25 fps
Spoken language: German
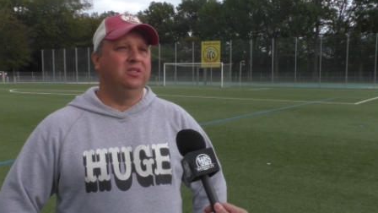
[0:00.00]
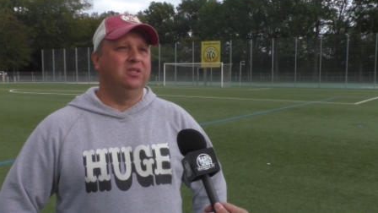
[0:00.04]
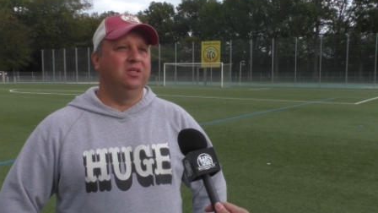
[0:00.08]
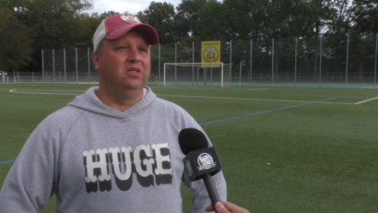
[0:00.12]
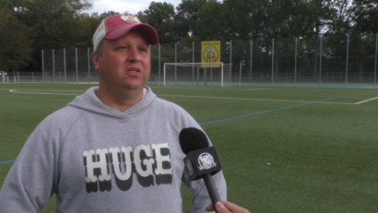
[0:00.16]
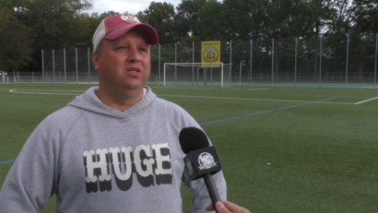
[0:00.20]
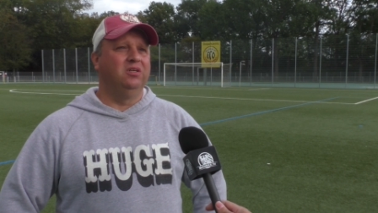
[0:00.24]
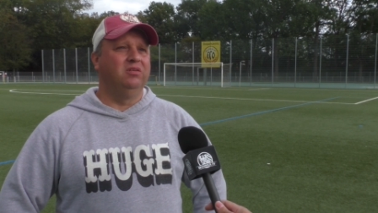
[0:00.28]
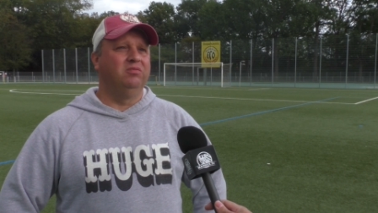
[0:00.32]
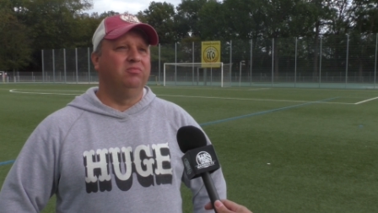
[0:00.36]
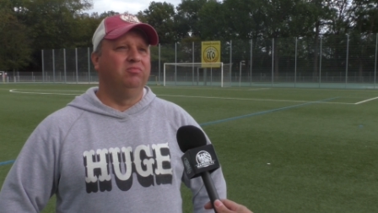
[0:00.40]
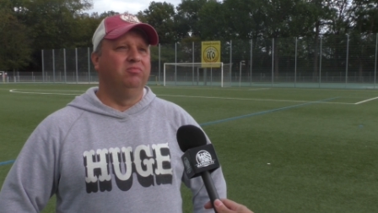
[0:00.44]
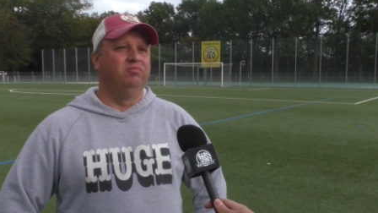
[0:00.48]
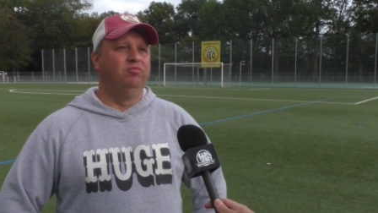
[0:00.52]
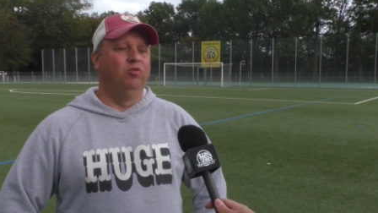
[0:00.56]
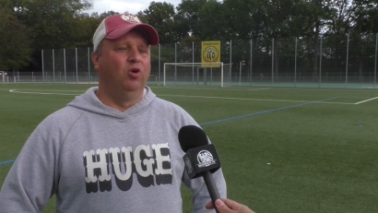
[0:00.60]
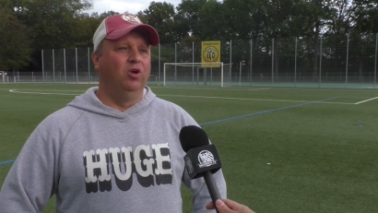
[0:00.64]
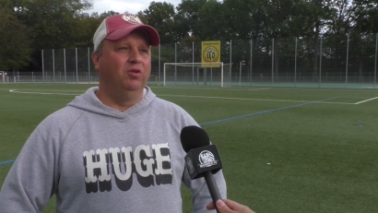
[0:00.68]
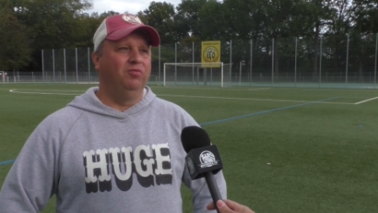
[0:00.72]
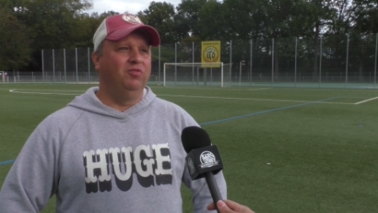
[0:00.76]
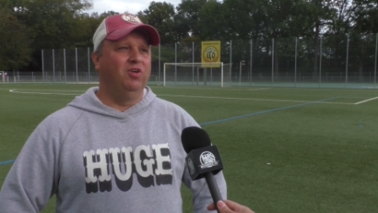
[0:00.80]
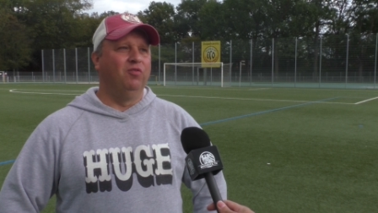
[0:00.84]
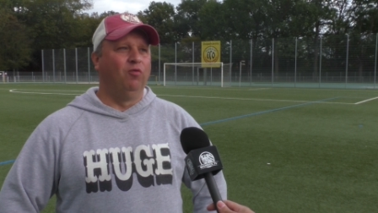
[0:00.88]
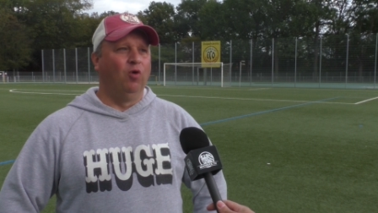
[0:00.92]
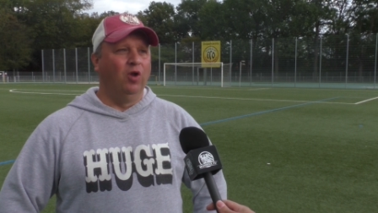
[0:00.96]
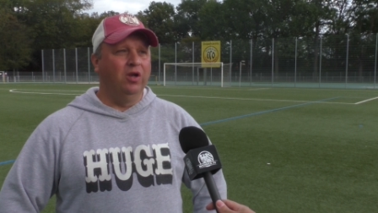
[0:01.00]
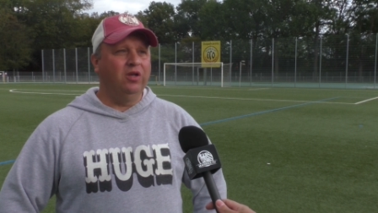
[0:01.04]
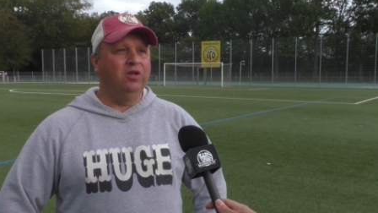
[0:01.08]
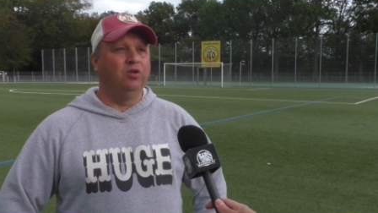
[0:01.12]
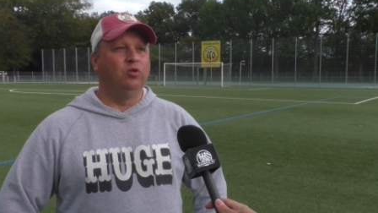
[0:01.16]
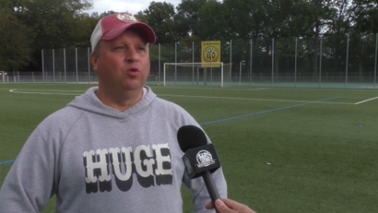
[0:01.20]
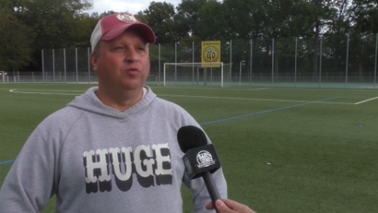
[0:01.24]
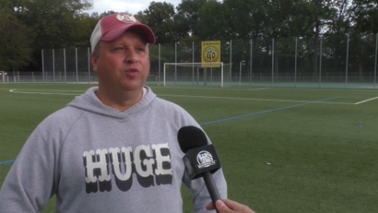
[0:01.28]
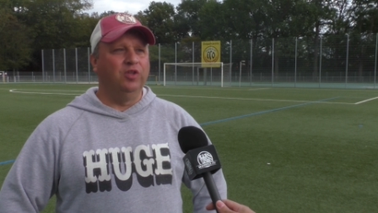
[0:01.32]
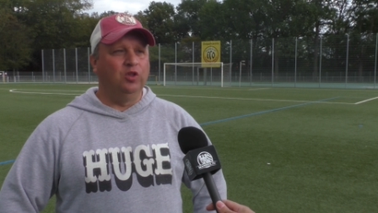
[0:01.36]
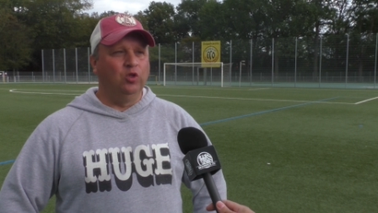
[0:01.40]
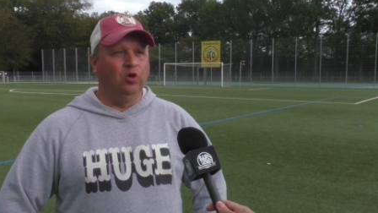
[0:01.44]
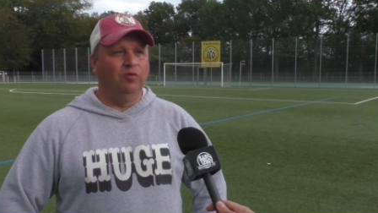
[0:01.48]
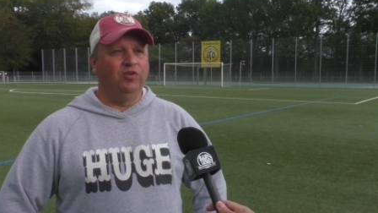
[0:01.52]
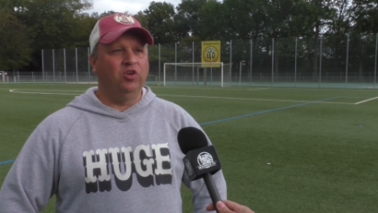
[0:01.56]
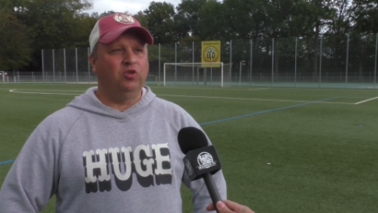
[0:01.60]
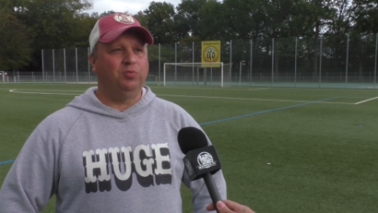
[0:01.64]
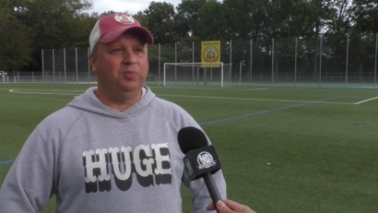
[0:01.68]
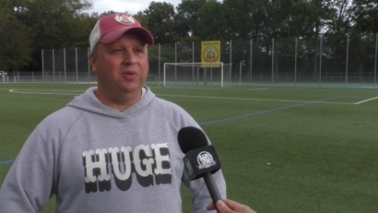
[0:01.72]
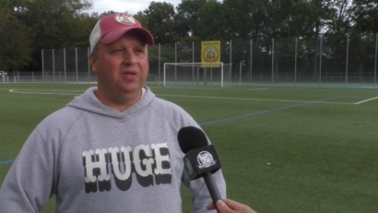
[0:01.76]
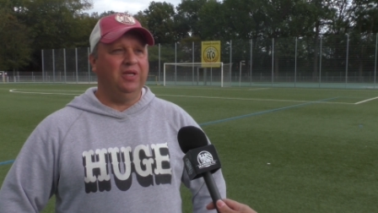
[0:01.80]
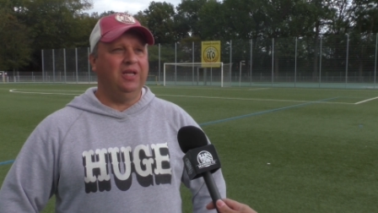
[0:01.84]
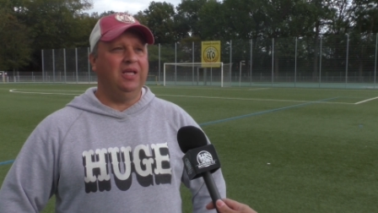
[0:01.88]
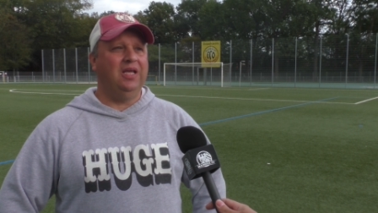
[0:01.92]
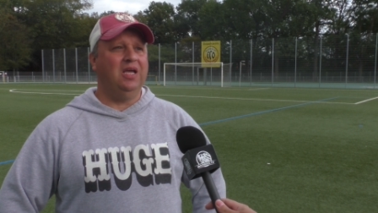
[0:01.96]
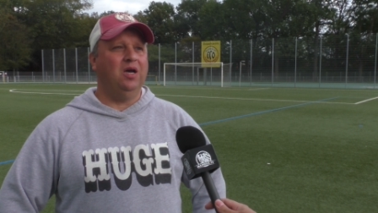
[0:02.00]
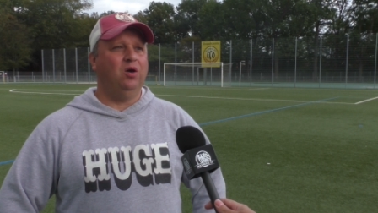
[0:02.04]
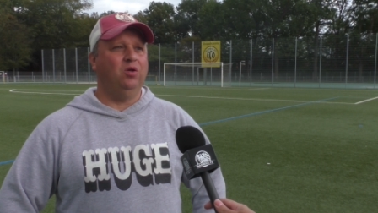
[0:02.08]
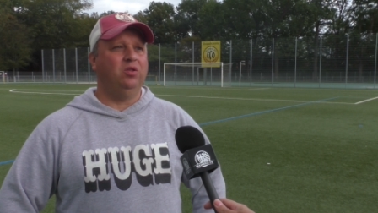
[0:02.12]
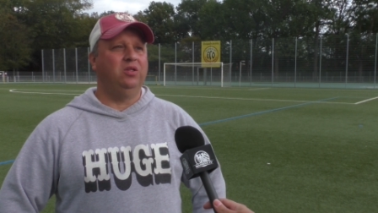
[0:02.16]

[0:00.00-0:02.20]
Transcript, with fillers: Äh, wollten, wir wollten sowieso, wir spielen eher